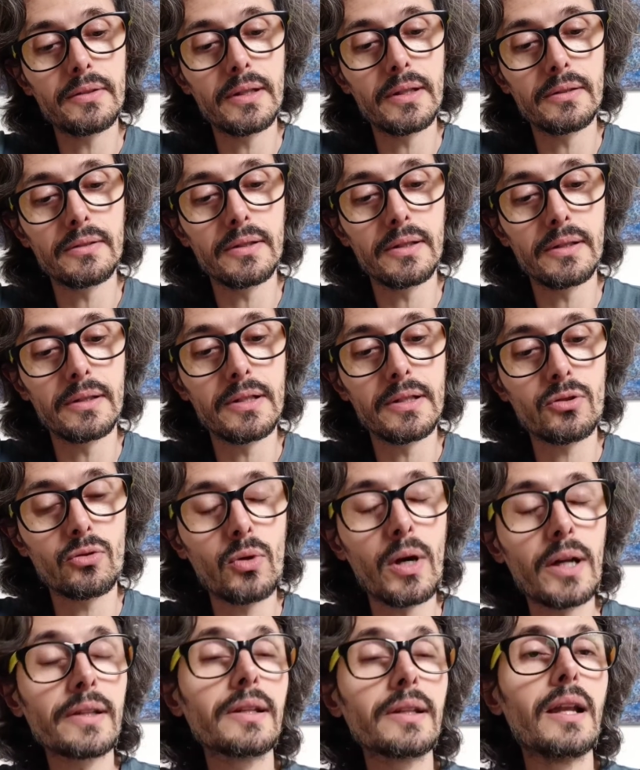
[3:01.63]
dans,
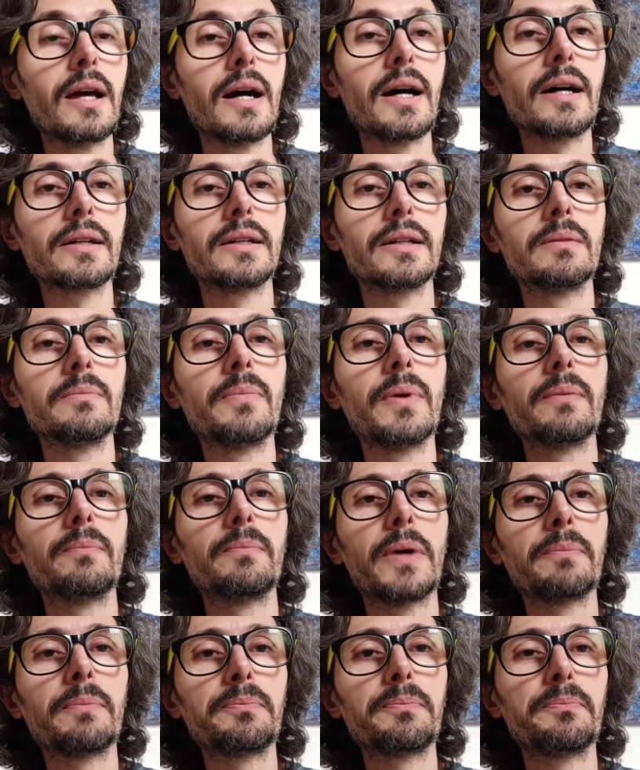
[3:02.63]
l'histoire de l'art, hein,
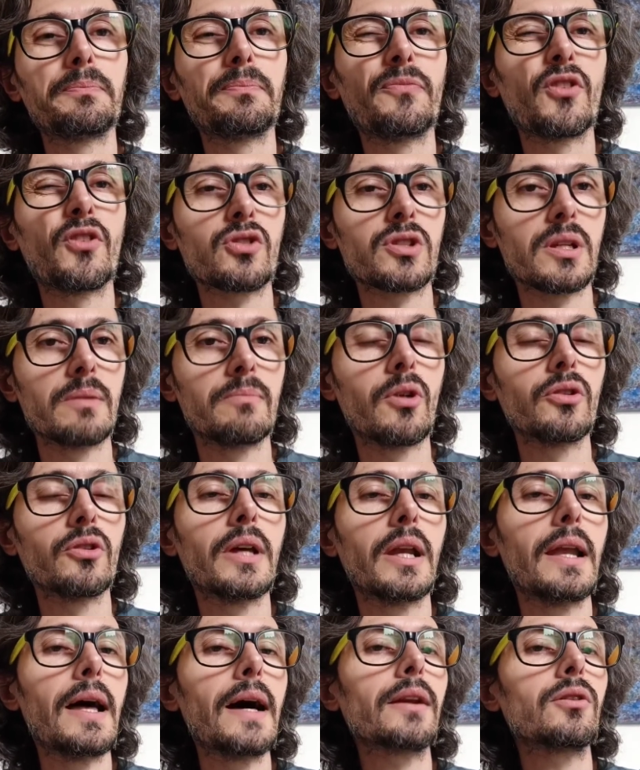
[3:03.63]
pas, forcément
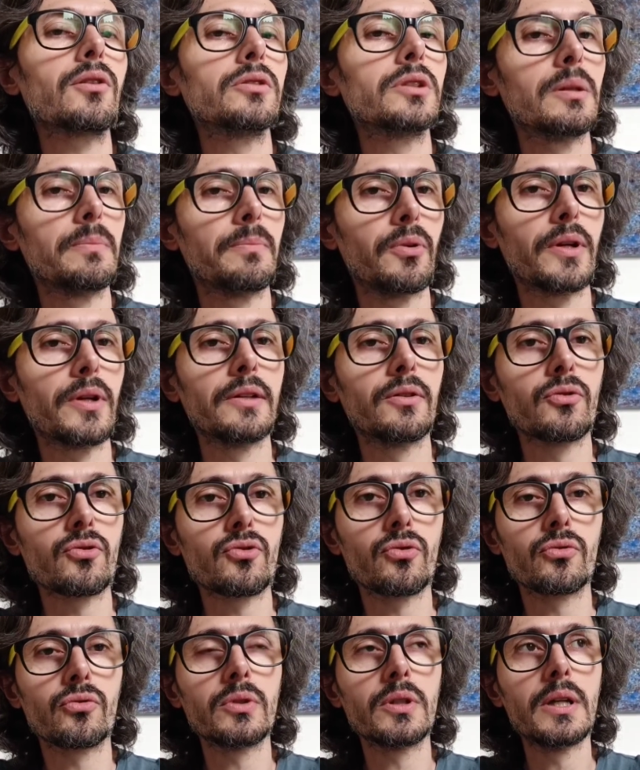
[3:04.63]
dans l'art contemporain
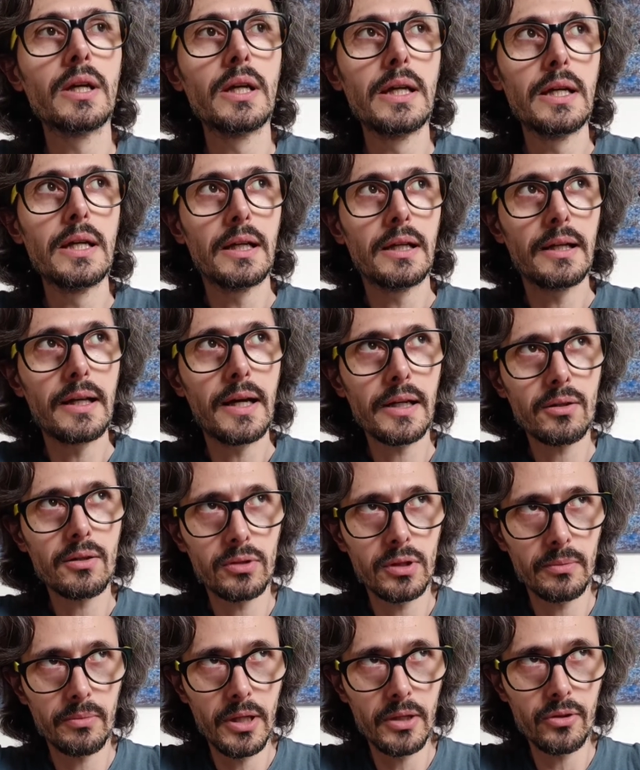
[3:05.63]
d'aujourd'hui. L'art
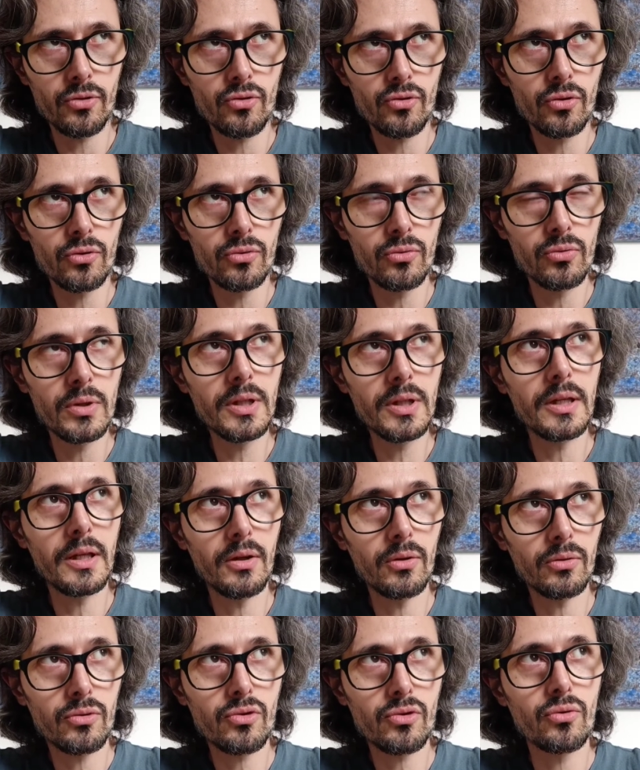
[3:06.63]
contemporain d'aujourd'hui
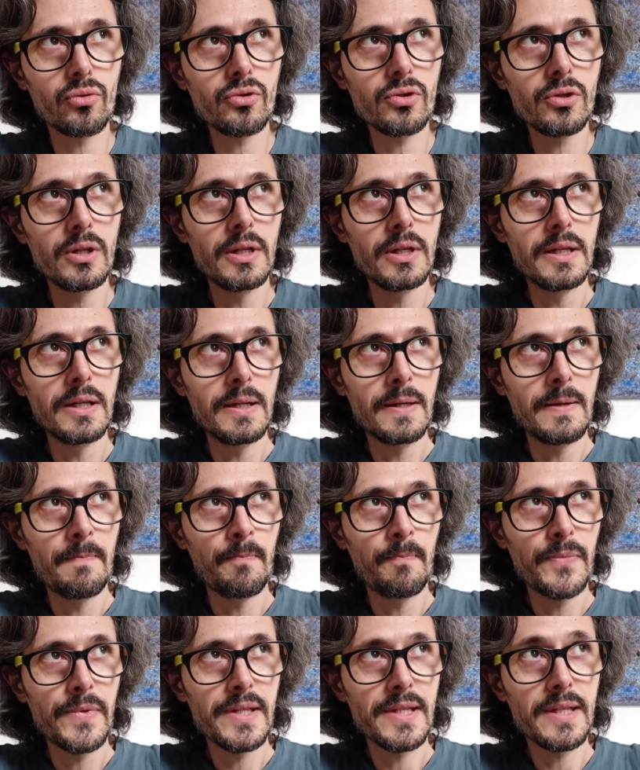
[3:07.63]
est autre chose.
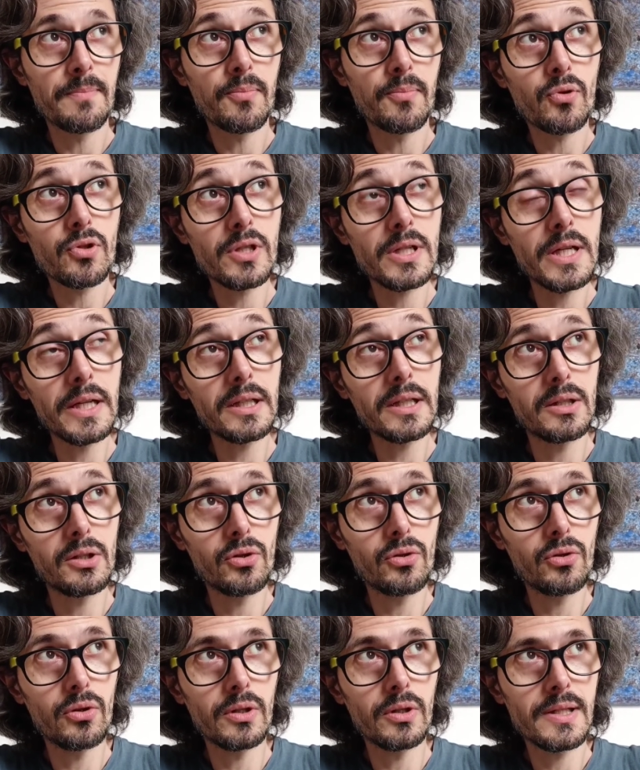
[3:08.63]
C'est pour ça
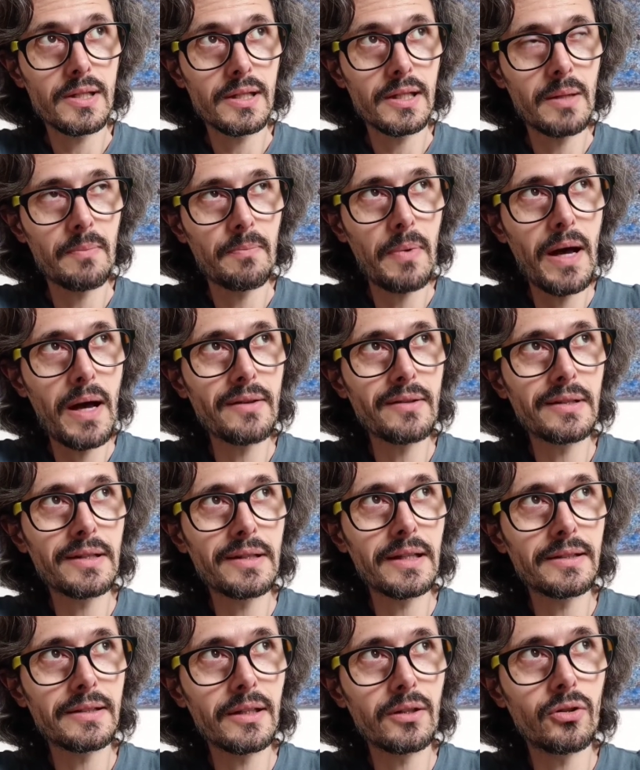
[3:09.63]
que ce n'est pas une
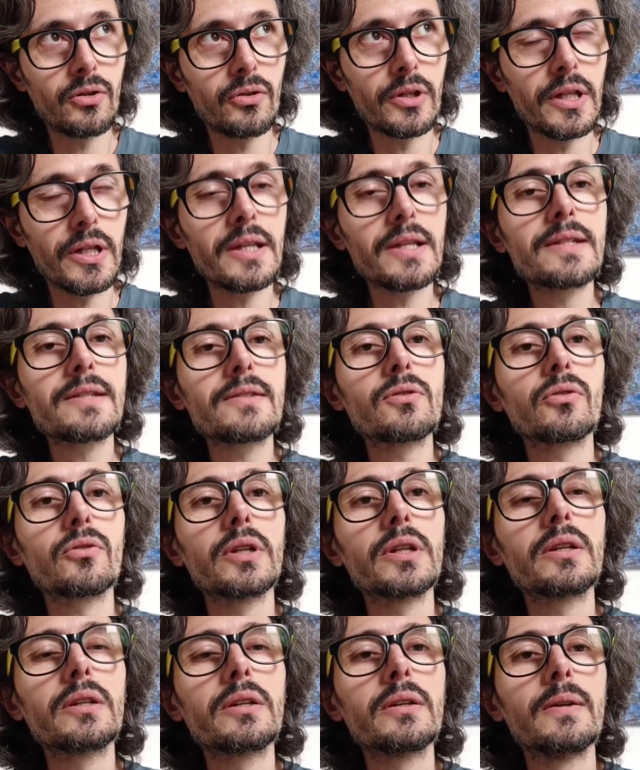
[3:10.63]
catégorie
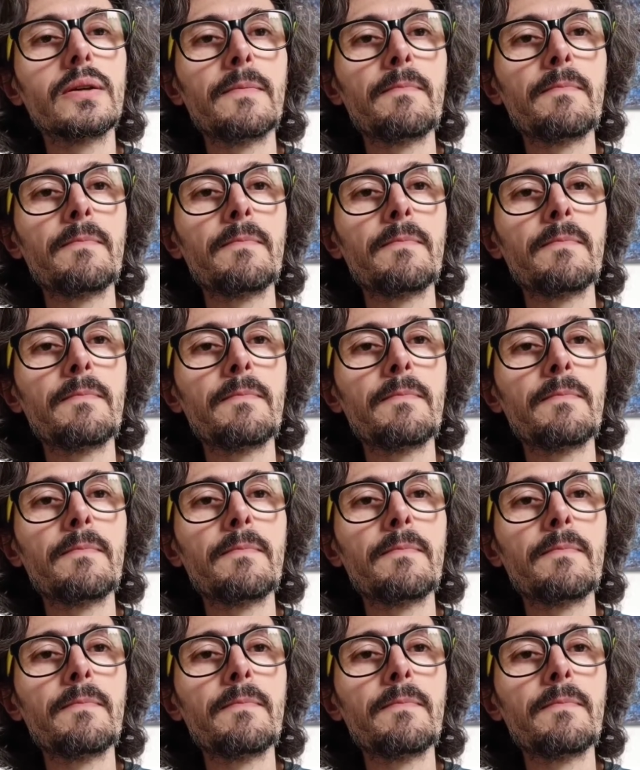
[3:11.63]
historique,